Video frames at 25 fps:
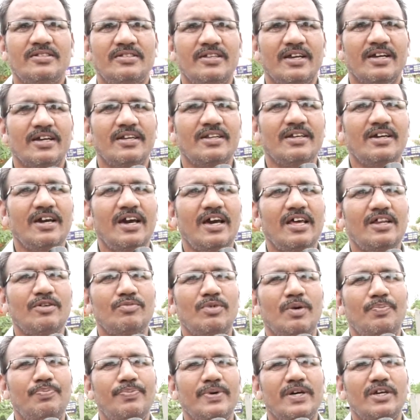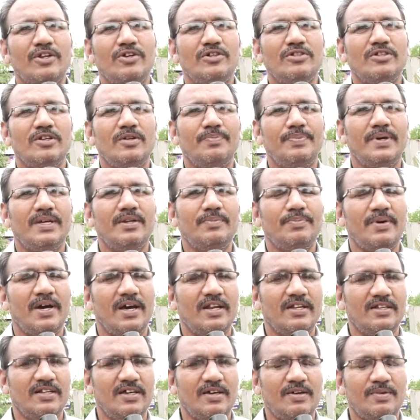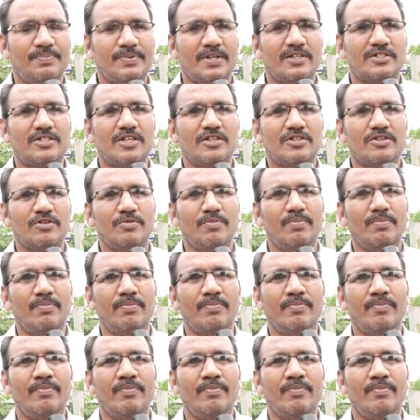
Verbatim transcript: జగన్ గారు ముప్పై రోజుల పరిపాలన ప్రస్తుతం